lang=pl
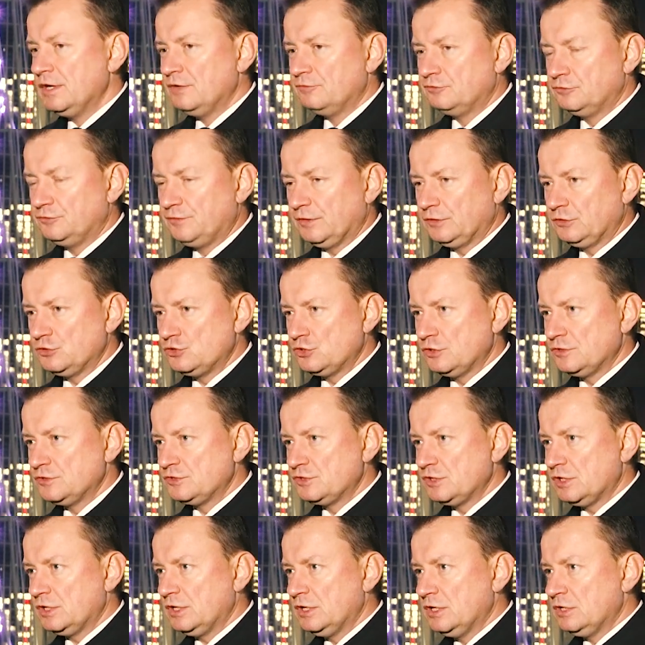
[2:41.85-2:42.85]
w
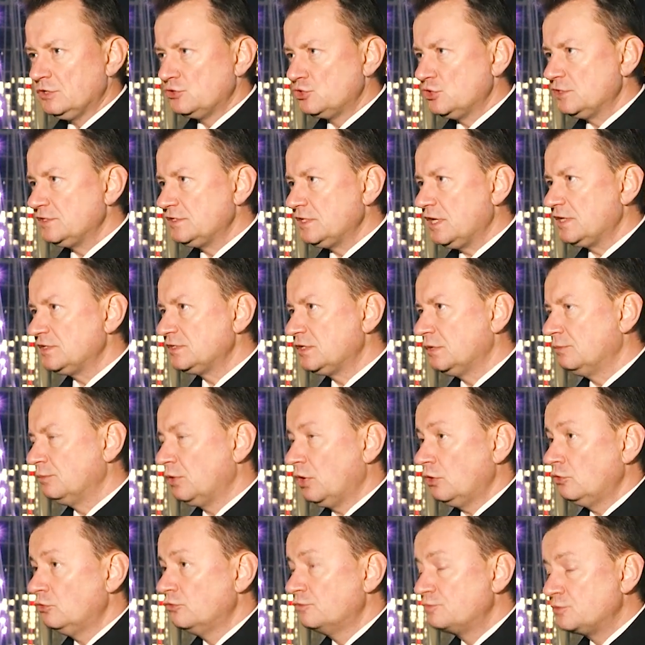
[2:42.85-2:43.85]
2016 roku.